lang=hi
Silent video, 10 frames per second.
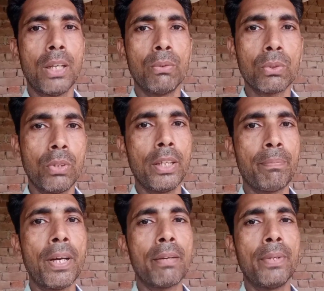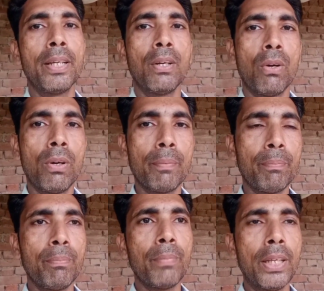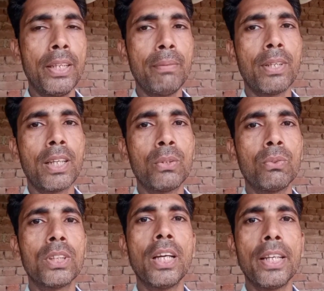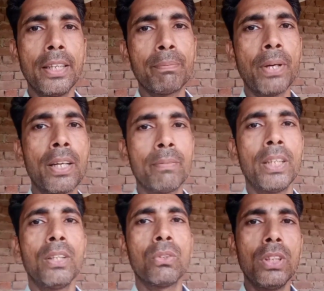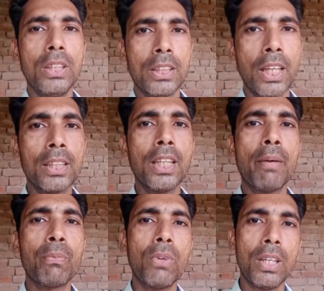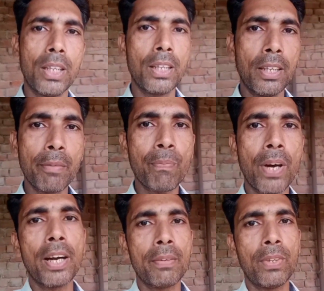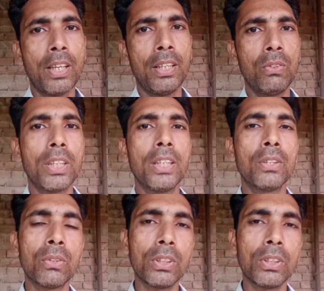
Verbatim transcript: चूज़ा है उसको एक पार्ट में और महीने भर का चूज़ा एक पार्ट में तो इस तरह से आपको अलग अलग पार्ट बनाने होंगे